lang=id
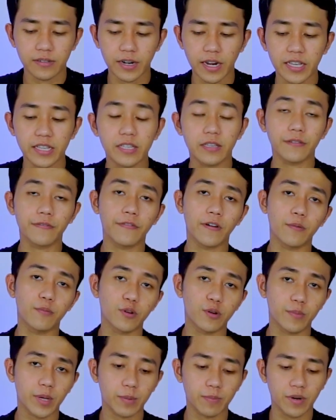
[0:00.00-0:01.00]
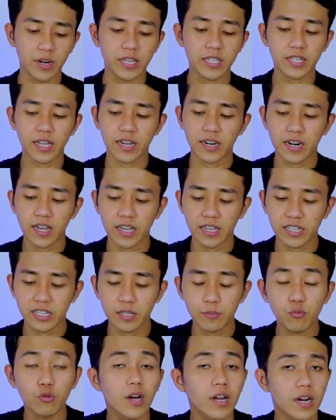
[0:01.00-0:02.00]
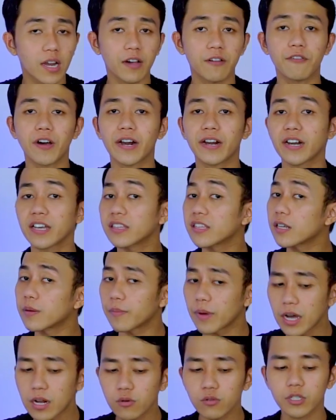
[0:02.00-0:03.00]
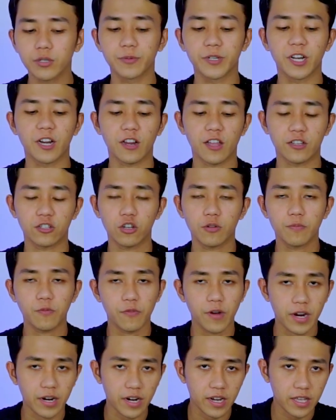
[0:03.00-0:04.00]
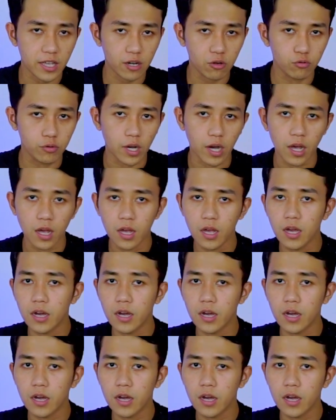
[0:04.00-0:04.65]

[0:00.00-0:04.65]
Nike Vapor 14 karena ini bukanlah warna terbaru sebenarnya sob, warna yang udah